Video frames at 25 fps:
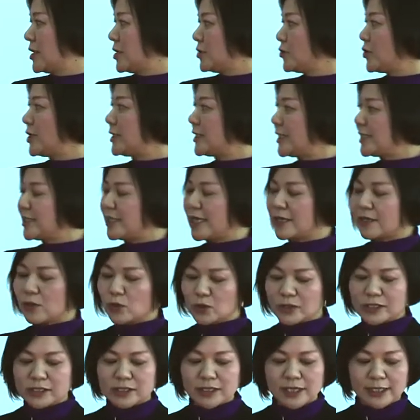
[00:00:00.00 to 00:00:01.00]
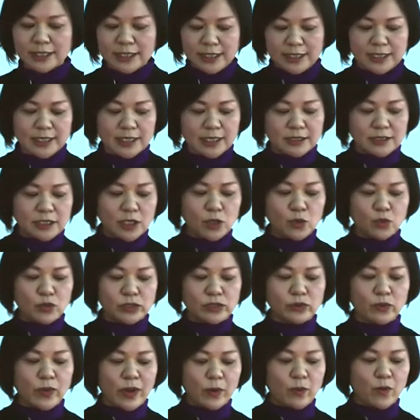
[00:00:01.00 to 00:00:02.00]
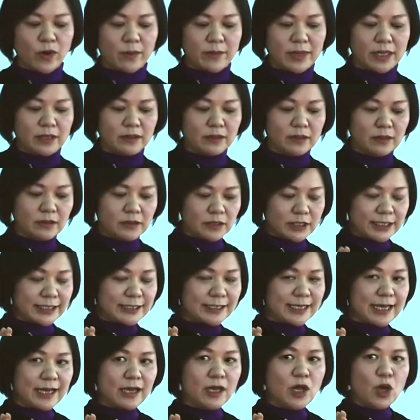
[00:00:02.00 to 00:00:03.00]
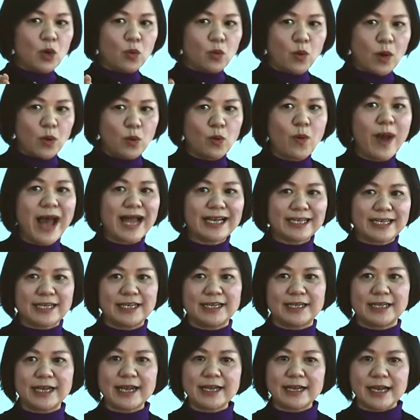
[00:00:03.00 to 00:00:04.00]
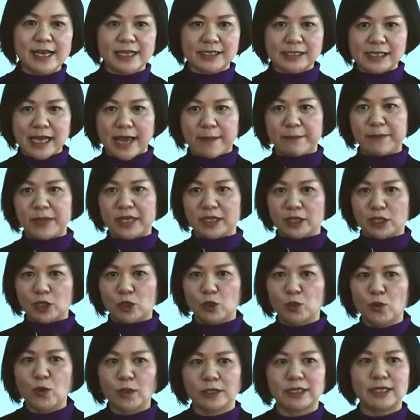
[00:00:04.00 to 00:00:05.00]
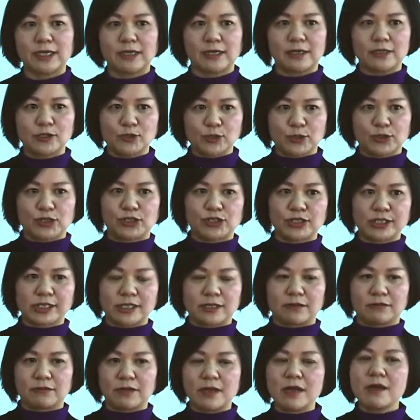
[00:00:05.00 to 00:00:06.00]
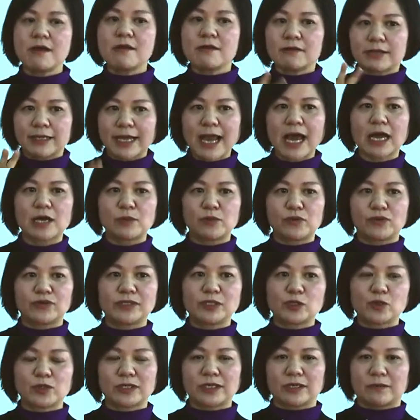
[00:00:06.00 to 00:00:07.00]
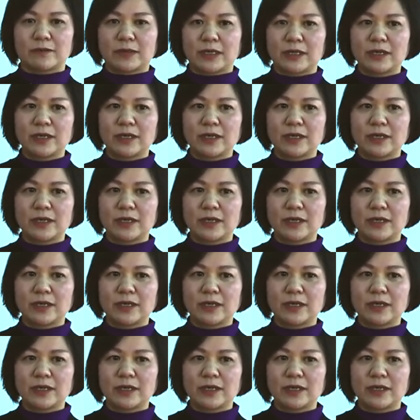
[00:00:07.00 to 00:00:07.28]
所以这些公司呢，第一个任务是为我们这些文化体验类产品的落地做执行；第二个部分做什么？